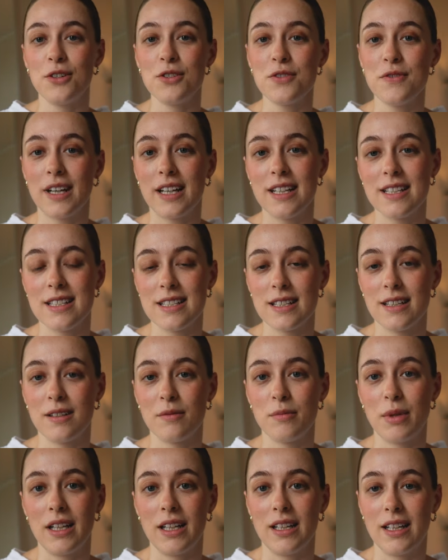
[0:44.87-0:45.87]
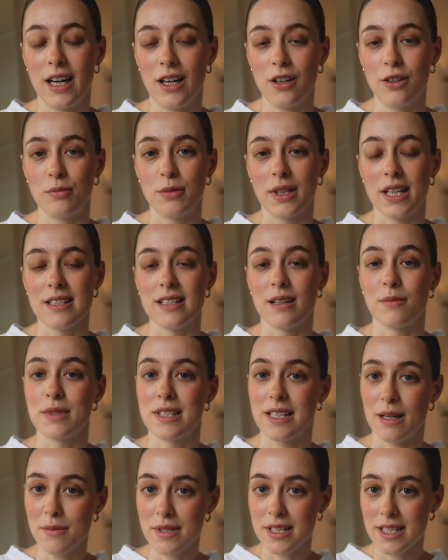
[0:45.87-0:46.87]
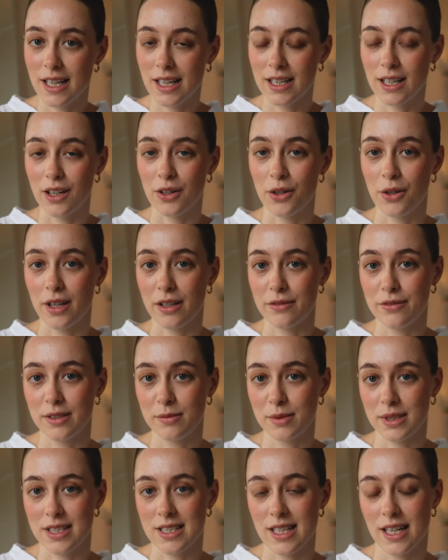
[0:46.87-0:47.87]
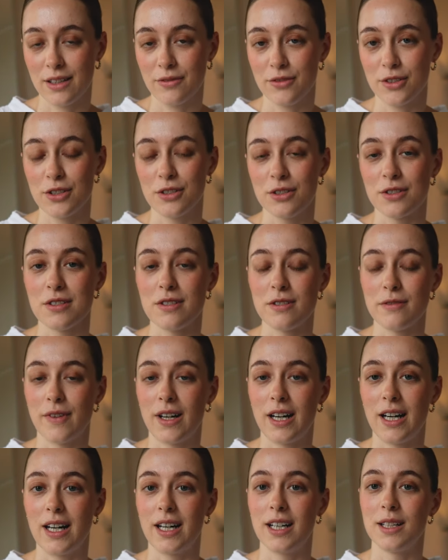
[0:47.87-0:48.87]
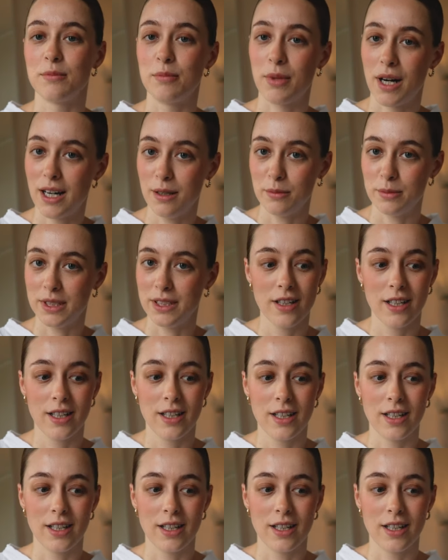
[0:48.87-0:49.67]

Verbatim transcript: Und zwar geht es in Berlin darum, dass am Samstag ein neuer Film gezeigt wird, und zwar Barbie.